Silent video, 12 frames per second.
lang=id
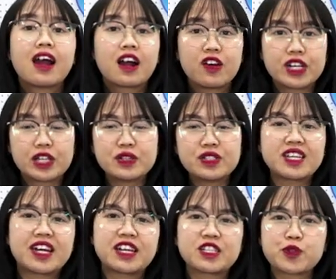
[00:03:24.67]
Kalau gitu
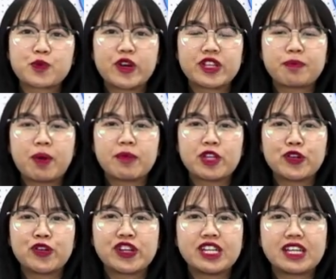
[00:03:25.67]
saya Rena Sukmawati pamit
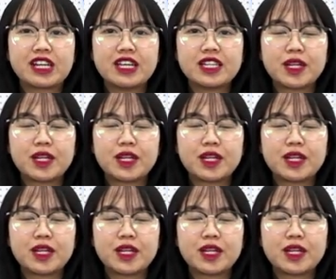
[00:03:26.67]
undur diri.